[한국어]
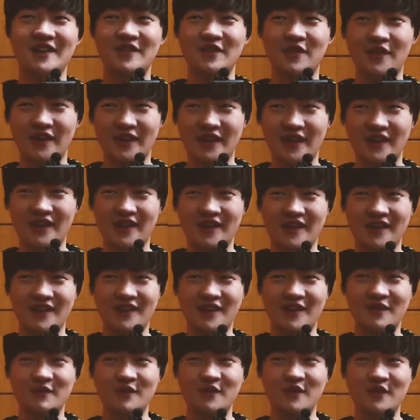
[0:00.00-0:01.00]
되게
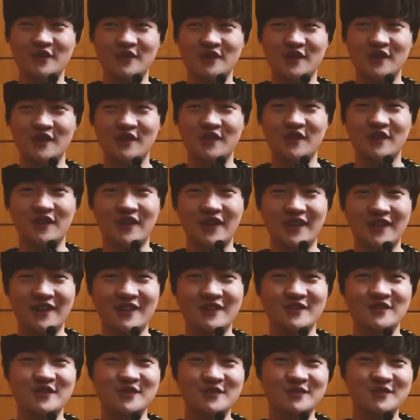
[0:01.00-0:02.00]
감동적이고
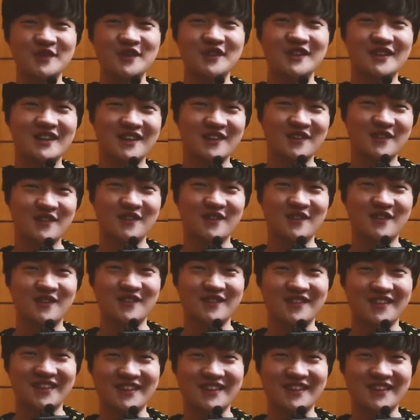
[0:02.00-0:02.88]
되게 눈물 나고